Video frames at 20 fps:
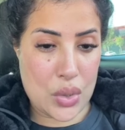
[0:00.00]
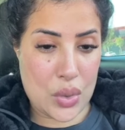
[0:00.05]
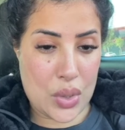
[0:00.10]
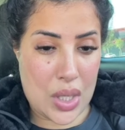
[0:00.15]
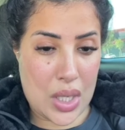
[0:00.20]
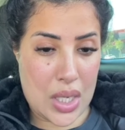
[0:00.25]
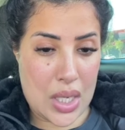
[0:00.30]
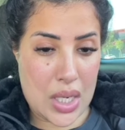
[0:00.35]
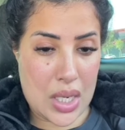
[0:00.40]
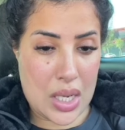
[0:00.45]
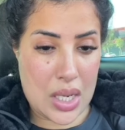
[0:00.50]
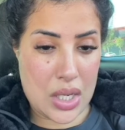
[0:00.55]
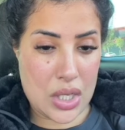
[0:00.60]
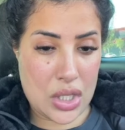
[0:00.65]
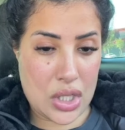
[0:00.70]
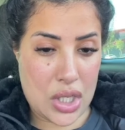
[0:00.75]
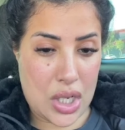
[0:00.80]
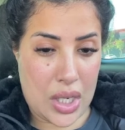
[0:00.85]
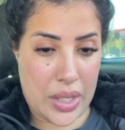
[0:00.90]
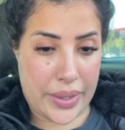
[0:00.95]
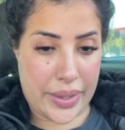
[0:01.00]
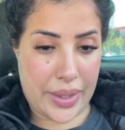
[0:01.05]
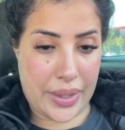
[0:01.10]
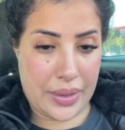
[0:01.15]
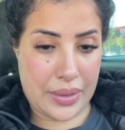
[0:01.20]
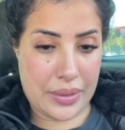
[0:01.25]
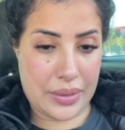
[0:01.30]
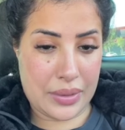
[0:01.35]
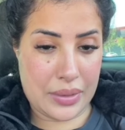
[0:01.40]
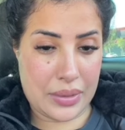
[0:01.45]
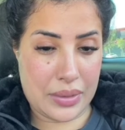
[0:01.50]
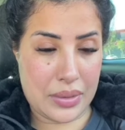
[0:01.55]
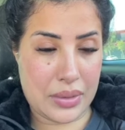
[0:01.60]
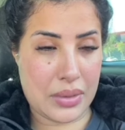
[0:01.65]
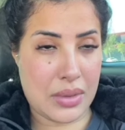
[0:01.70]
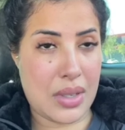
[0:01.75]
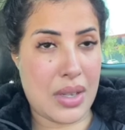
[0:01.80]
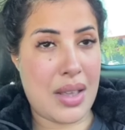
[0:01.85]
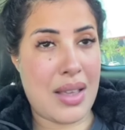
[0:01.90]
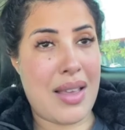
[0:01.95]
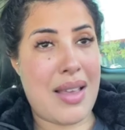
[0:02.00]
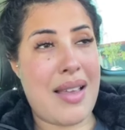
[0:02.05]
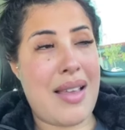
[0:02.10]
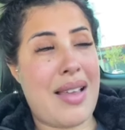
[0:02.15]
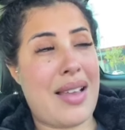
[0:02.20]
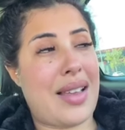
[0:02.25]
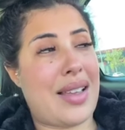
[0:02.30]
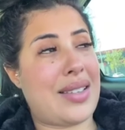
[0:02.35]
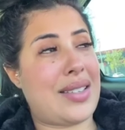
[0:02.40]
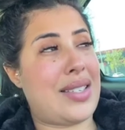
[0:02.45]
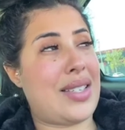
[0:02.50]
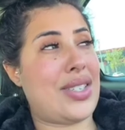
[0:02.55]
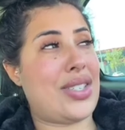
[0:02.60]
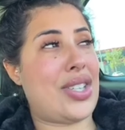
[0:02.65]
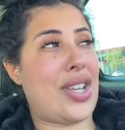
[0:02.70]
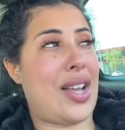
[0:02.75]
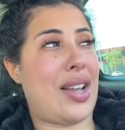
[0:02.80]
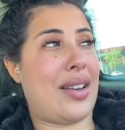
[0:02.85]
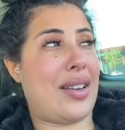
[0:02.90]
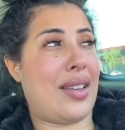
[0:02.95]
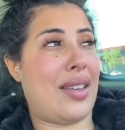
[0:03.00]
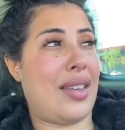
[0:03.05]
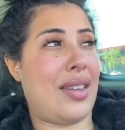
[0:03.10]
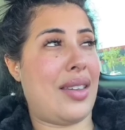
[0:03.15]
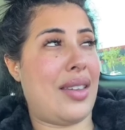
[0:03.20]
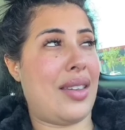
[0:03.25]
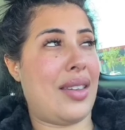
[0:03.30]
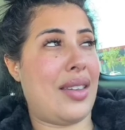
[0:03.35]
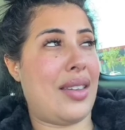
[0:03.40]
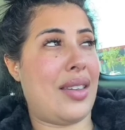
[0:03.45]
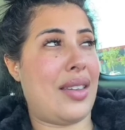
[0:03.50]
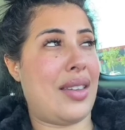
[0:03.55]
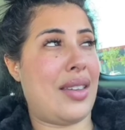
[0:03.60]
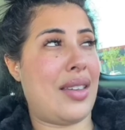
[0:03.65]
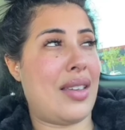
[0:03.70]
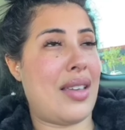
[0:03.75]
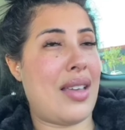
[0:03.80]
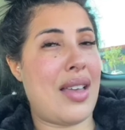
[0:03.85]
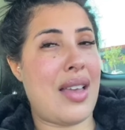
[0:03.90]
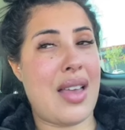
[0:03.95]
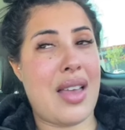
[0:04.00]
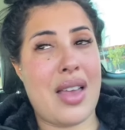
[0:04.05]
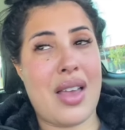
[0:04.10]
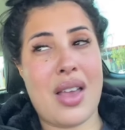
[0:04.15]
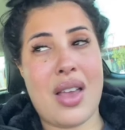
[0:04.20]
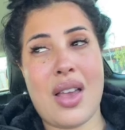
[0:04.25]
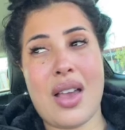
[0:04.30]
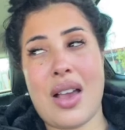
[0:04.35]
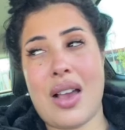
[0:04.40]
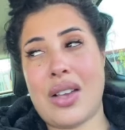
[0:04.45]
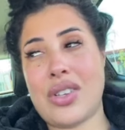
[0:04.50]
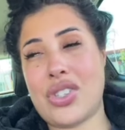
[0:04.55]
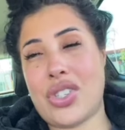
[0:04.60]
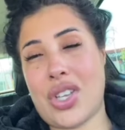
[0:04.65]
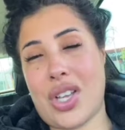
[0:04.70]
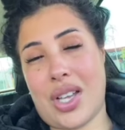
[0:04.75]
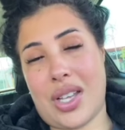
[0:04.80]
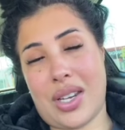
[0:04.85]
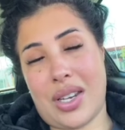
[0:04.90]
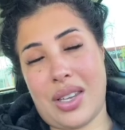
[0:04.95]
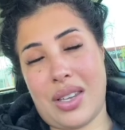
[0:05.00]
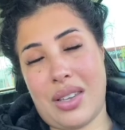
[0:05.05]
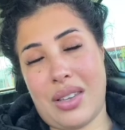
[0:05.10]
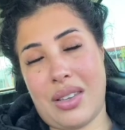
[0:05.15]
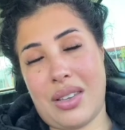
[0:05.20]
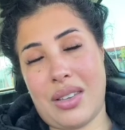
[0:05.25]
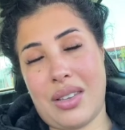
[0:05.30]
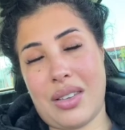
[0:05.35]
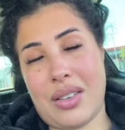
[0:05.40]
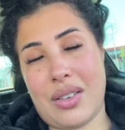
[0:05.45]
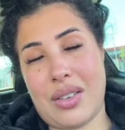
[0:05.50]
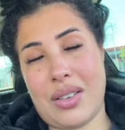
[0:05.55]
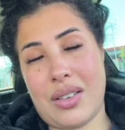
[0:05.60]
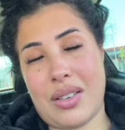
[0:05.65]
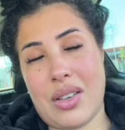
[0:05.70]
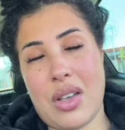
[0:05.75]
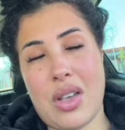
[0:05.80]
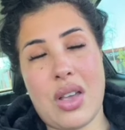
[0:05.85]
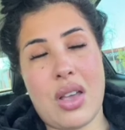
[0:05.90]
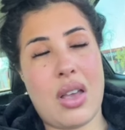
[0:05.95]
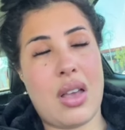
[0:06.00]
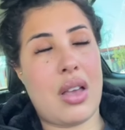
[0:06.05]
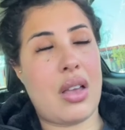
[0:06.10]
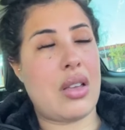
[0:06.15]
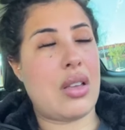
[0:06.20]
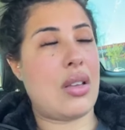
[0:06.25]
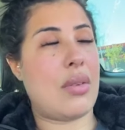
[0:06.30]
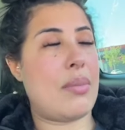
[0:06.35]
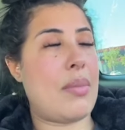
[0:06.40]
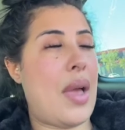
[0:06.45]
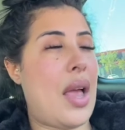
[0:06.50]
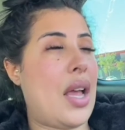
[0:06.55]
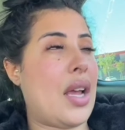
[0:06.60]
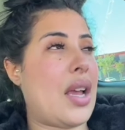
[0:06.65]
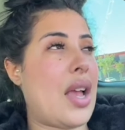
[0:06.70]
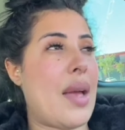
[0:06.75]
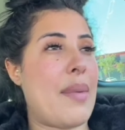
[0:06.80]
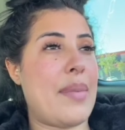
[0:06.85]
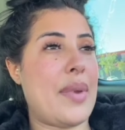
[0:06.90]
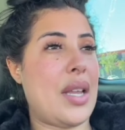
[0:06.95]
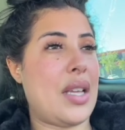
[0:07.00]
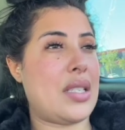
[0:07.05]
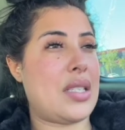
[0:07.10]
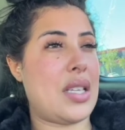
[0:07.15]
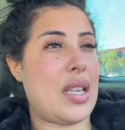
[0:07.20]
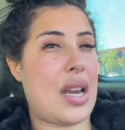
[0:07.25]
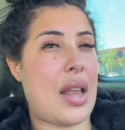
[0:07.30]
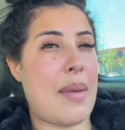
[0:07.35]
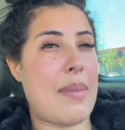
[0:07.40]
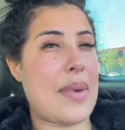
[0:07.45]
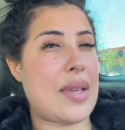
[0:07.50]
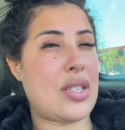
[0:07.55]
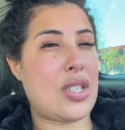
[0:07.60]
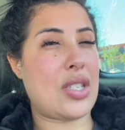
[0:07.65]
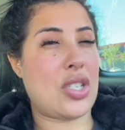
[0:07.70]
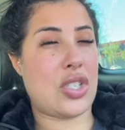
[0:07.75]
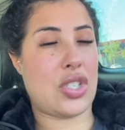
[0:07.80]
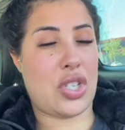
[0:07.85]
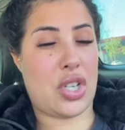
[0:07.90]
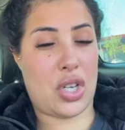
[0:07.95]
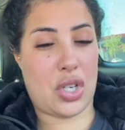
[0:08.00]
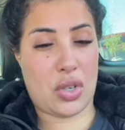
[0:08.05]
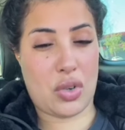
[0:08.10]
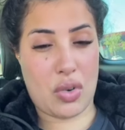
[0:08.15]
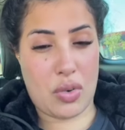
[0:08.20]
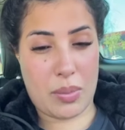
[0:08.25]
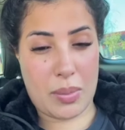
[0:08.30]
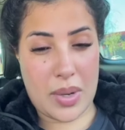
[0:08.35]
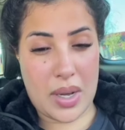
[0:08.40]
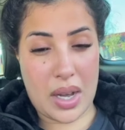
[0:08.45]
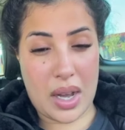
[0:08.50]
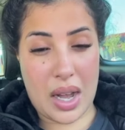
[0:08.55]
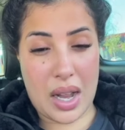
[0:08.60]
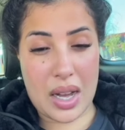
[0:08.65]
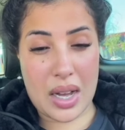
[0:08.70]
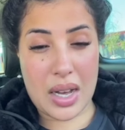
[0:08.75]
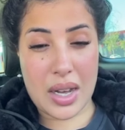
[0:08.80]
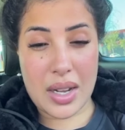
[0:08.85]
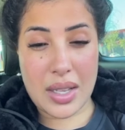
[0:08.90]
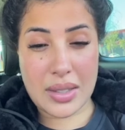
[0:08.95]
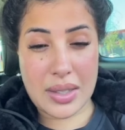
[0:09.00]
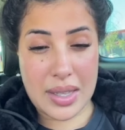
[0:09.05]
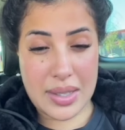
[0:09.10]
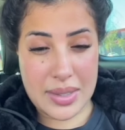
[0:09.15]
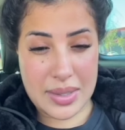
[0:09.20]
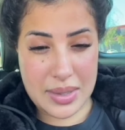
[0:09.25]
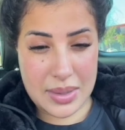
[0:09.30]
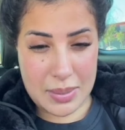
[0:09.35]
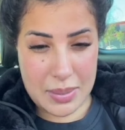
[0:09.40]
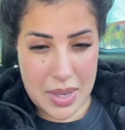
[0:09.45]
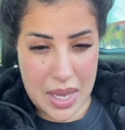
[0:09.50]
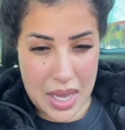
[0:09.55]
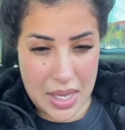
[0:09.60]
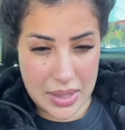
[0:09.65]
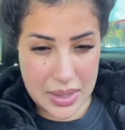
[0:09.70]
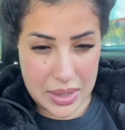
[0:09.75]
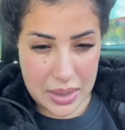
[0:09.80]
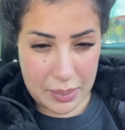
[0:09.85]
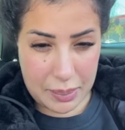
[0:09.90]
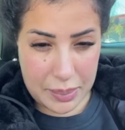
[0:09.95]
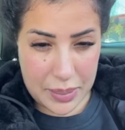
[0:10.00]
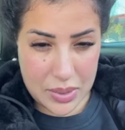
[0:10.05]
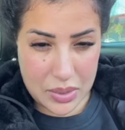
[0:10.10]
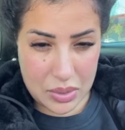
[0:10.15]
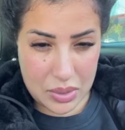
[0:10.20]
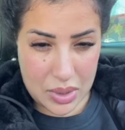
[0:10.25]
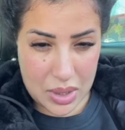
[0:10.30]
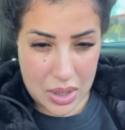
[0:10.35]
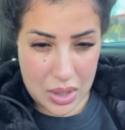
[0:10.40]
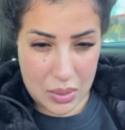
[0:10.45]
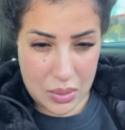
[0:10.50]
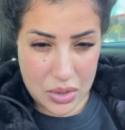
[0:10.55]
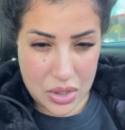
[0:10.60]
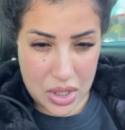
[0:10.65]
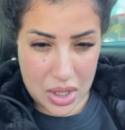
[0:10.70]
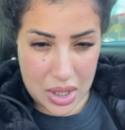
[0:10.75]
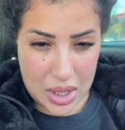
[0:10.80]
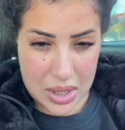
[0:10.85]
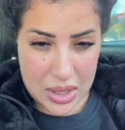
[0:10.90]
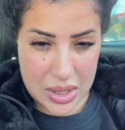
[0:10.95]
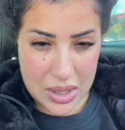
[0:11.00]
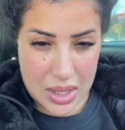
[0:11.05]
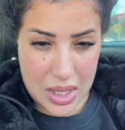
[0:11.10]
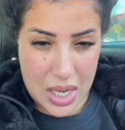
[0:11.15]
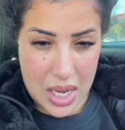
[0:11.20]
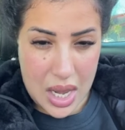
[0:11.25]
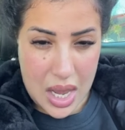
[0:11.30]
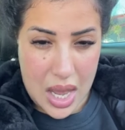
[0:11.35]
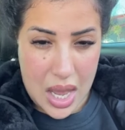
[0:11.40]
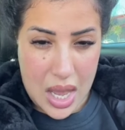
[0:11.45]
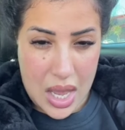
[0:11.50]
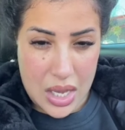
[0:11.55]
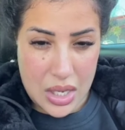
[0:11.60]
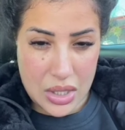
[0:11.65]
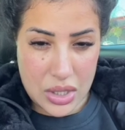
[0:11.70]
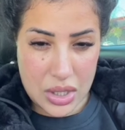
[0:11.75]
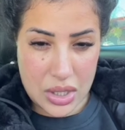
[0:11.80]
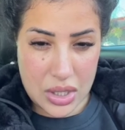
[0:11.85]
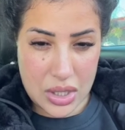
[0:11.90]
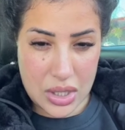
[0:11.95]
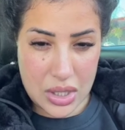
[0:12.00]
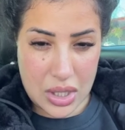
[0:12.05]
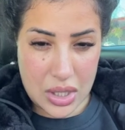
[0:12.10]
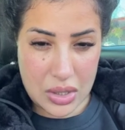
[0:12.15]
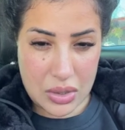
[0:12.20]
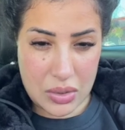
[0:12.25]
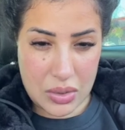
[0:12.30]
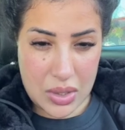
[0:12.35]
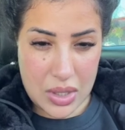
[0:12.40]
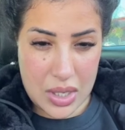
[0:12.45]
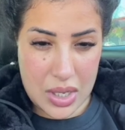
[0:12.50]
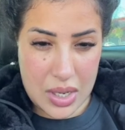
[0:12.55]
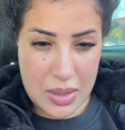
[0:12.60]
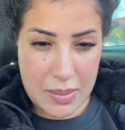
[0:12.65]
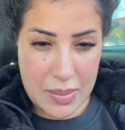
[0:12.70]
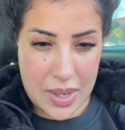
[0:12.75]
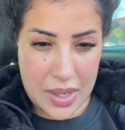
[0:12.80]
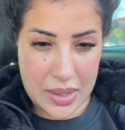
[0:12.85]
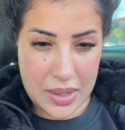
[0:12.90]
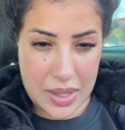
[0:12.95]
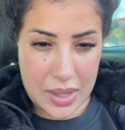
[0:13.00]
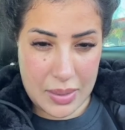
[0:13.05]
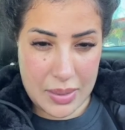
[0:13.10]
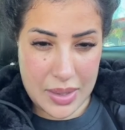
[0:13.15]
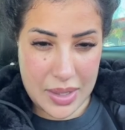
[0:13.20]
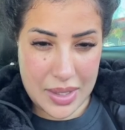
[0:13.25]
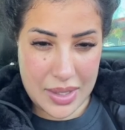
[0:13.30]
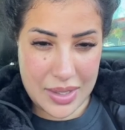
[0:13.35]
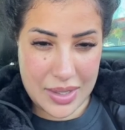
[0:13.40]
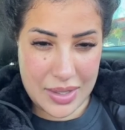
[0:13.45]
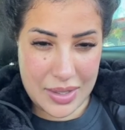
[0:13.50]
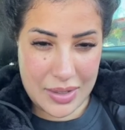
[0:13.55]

سكينه شعري اختي شعري شعري مع كامل احتراماتي لشعركم انا راه كرهت هاد السميه هادي ربي سكينه واش عقلتي اش كنتي تقولي لي ما عندها